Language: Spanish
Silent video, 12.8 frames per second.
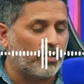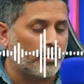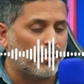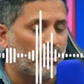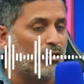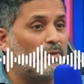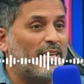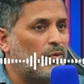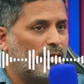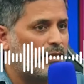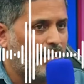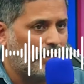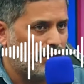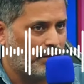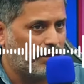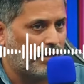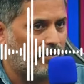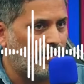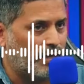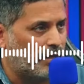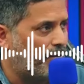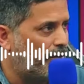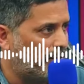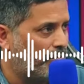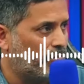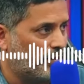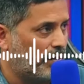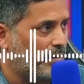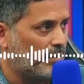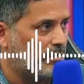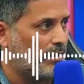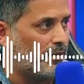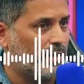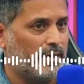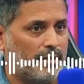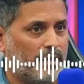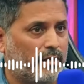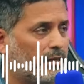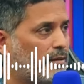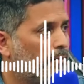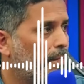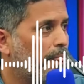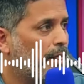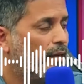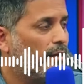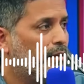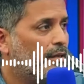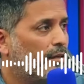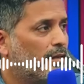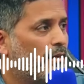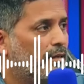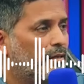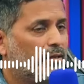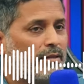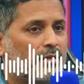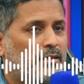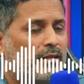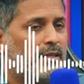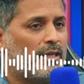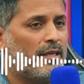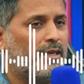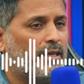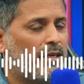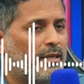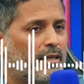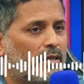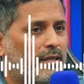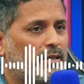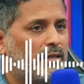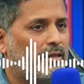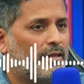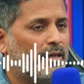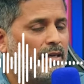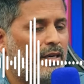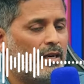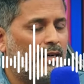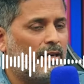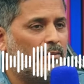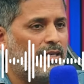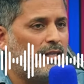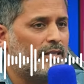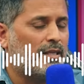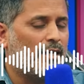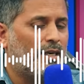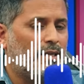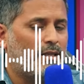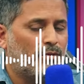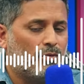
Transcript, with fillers: no, recuerdo el nombre, ya no está, la que acaban, Bueno, ya no sabemos quién está, porque paran cambiando cada tres días. Era la, ministra,